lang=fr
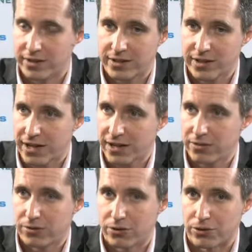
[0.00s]
ça,
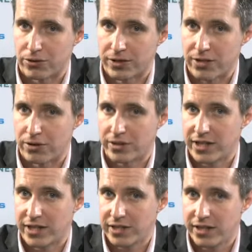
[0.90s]
euh,
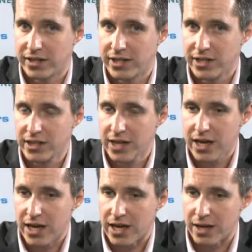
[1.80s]
cet axe analytique
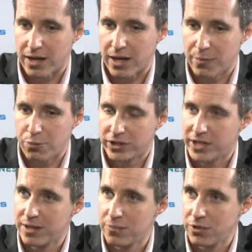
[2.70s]
est,
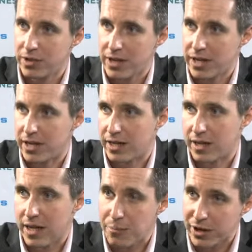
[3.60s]
possible
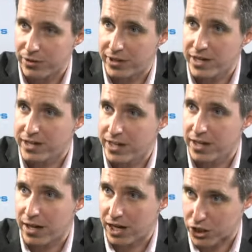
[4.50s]
et personnalisé
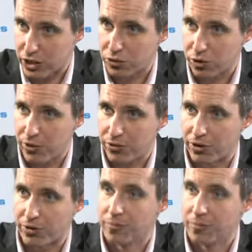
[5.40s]
à chaque entrepreneur.